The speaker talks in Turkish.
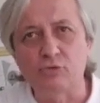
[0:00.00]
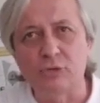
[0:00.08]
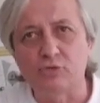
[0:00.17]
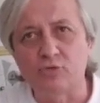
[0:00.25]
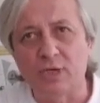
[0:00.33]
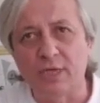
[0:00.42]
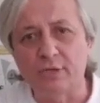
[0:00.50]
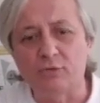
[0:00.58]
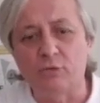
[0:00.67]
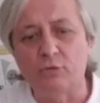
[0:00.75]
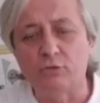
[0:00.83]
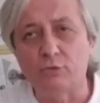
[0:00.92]
üstüne sürahiyi
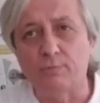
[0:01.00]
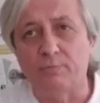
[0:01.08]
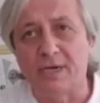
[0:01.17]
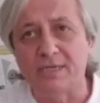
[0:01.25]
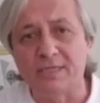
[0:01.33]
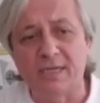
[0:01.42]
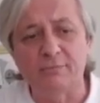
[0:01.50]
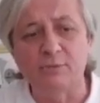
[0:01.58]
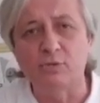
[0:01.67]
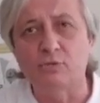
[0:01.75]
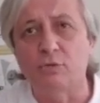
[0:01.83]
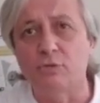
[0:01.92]
koyduk,
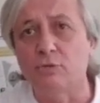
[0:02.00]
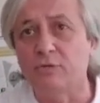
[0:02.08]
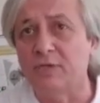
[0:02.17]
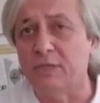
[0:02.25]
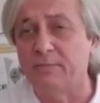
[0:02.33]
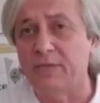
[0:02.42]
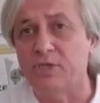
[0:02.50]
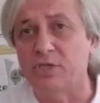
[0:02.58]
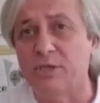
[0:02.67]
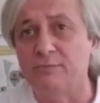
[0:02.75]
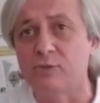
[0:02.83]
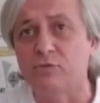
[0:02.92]
bardağımızı koyduk ya da pet
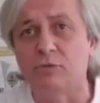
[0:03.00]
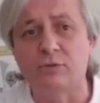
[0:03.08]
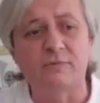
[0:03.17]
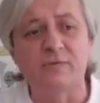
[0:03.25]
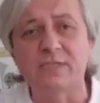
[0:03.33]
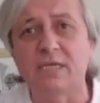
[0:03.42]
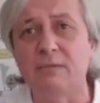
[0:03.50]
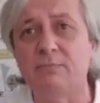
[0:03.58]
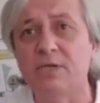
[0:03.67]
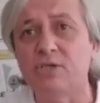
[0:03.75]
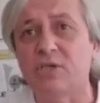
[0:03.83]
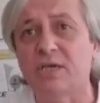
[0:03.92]
şişemizi koyduk vesaire
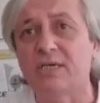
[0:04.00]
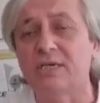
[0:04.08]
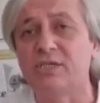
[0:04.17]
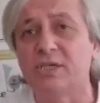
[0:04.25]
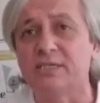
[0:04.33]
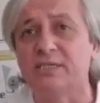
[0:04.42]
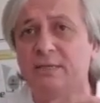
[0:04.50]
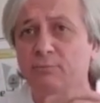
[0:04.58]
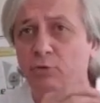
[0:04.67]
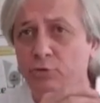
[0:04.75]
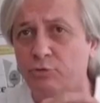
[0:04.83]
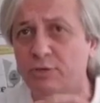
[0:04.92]
5 dakika içerisinde
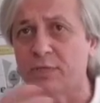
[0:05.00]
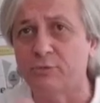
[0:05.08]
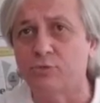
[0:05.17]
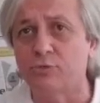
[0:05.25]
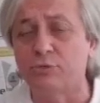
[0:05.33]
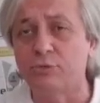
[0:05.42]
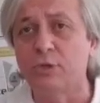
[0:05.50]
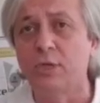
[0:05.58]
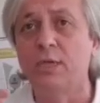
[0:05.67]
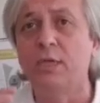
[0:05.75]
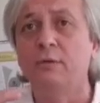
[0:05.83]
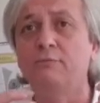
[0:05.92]
moleküller küçülür.
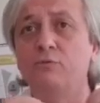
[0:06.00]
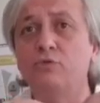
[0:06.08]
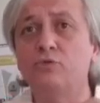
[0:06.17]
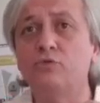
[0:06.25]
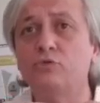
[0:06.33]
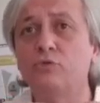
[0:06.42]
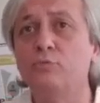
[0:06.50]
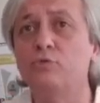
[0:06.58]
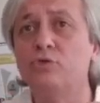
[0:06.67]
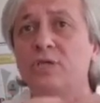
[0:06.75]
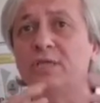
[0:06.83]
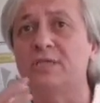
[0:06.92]
Vücut tüm
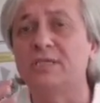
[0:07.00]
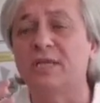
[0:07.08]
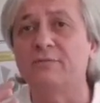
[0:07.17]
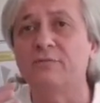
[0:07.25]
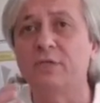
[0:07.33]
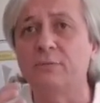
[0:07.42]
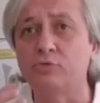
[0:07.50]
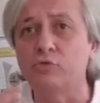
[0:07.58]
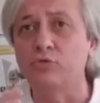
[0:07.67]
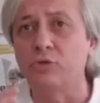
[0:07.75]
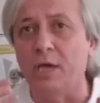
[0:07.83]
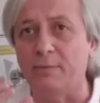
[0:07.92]
hücreleri tarafından bu
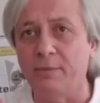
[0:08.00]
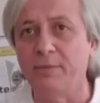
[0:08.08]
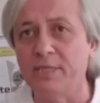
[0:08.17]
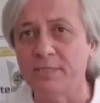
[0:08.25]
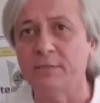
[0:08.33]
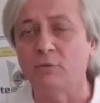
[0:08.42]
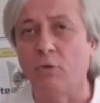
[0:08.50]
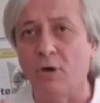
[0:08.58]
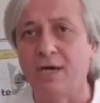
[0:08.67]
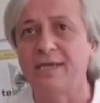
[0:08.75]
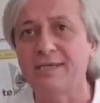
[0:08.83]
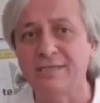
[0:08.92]
suyu emebilir. O
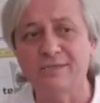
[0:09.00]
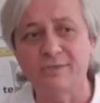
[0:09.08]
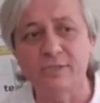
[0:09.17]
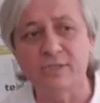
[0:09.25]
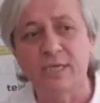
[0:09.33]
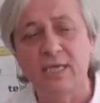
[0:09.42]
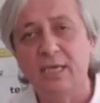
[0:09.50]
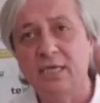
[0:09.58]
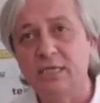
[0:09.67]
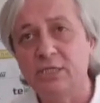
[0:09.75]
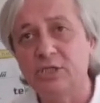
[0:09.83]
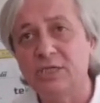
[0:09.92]
hale getiririz.
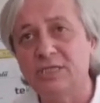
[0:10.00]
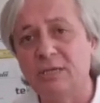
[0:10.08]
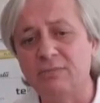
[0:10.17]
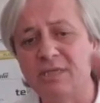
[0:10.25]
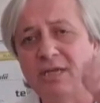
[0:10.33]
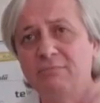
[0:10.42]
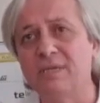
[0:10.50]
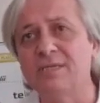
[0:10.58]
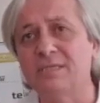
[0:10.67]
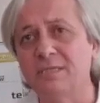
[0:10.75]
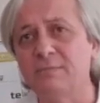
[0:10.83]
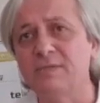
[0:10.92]
İçine damla
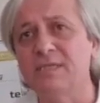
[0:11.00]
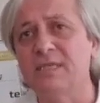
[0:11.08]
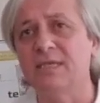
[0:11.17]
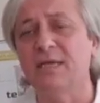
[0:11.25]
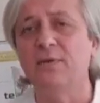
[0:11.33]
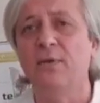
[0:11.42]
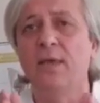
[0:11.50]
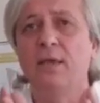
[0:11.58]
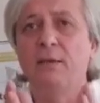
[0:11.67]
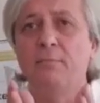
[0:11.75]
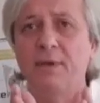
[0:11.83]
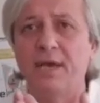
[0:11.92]
damlattığımızda da
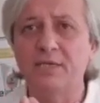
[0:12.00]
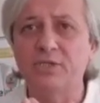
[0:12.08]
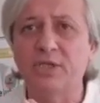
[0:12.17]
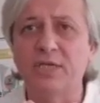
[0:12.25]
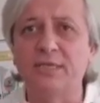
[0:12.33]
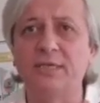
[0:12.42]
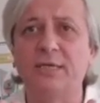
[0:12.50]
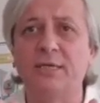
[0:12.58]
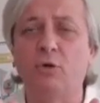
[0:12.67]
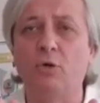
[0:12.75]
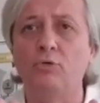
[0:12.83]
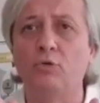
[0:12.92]
pH
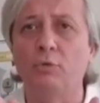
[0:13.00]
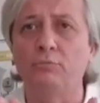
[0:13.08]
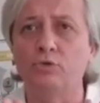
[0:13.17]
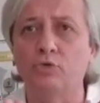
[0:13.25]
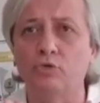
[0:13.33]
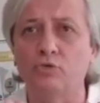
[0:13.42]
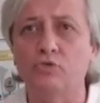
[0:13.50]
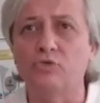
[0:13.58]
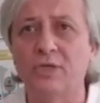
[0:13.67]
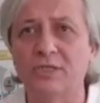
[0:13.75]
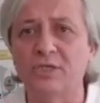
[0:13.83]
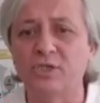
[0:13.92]
değerini 10-10.5'un
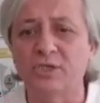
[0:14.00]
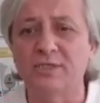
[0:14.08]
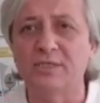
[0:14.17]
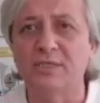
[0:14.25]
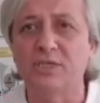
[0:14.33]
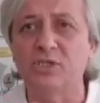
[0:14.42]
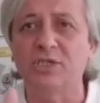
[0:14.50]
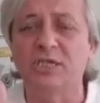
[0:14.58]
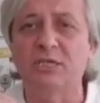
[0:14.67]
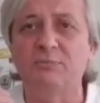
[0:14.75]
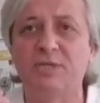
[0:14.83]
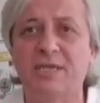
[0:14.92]
üstüne taşırız.
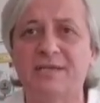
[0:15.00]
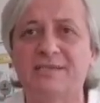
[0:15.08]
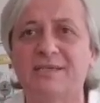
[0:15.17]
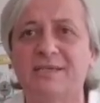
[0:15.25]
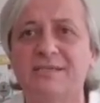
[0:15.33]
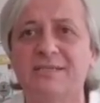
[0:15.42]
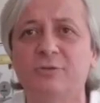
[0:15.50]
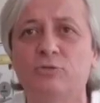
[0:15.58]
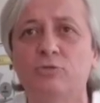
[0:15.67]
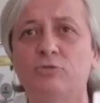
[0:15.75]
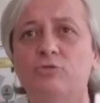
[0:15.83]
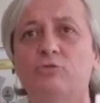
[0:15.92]
İçindeki mineral sayısını
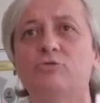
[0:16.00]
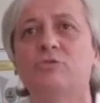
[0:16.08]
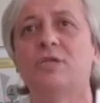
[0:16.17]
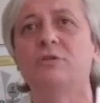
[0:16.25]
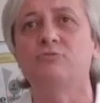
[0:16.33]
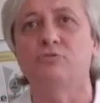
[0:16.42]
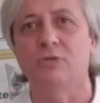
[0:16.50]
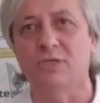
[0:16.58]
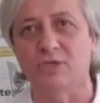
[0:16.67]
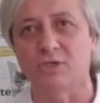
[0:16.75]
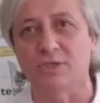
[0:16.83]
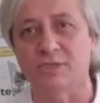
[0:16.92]
400-450'nin üstüne
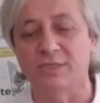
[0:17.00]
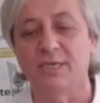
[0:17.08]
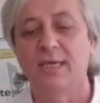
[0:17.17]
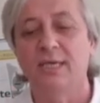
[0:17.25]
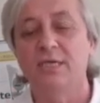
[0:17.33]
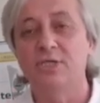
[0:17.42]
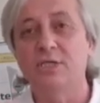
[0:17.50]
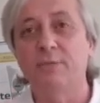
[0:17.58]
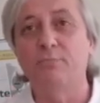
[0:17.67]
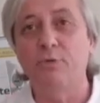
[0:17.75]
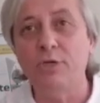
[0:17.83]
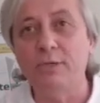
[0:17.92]
taşırız.
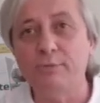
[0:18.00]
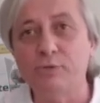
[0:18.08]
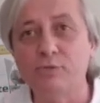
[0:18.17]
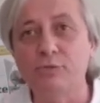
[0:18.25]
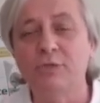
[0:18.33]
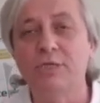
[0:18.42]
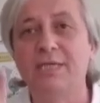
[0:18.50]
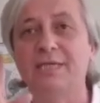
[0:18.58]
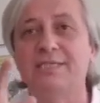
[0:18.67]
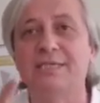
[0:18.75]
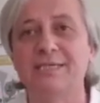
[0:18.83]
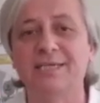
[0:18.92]
İşte böyle bir su
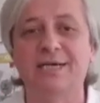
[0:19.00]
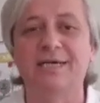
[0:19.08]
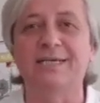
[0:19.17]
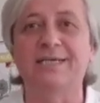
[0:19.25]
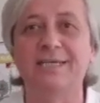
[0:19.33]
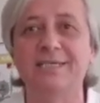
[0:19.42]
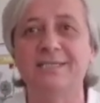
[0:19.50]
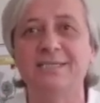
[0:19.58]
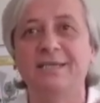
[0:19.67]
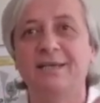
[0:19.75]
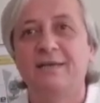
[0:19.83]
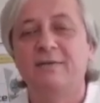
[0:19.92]
iletken hale
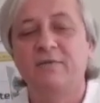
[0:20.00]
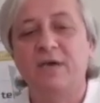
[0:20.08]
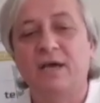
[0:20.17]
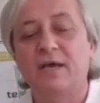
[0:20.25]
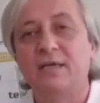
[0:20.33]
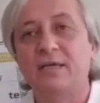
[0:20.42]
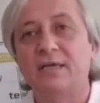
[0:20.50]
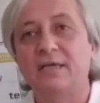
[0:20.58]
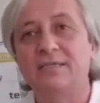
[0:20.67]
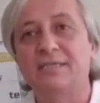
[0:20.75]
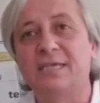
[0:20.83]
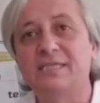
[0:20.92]
gelir ve
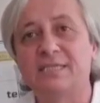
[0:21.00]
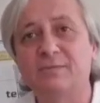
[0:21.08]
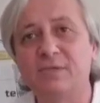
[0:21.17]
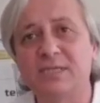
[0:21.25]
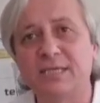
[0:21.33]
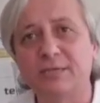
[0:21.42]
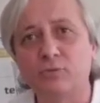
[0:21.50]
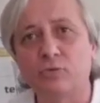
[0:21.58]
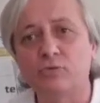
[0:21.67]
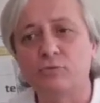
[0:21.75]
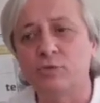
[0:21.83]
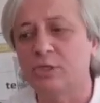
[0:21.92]
testimizde de
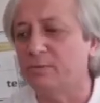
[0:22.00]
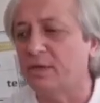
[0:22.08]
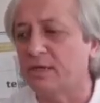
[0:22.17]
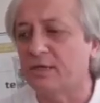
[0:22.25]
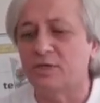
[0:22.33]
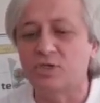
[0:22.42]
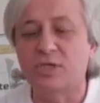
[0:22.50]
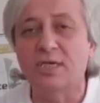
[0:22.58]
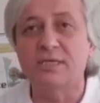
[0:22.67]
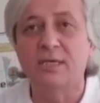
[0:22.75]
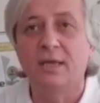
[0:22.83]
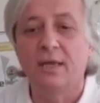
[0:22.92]
gördüğümüz gibi
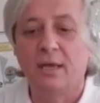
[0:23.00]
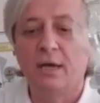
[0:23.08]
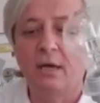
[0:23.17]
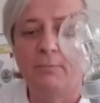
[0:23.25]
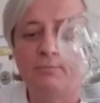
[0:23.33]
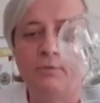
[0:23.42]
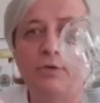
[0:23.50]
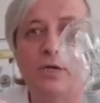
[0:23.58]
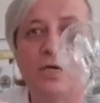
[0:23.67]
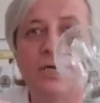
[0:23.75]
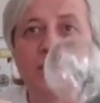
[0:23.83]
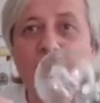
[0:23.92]
arkadaşlar ampulü
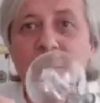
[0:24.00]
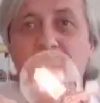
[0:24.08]
yakar.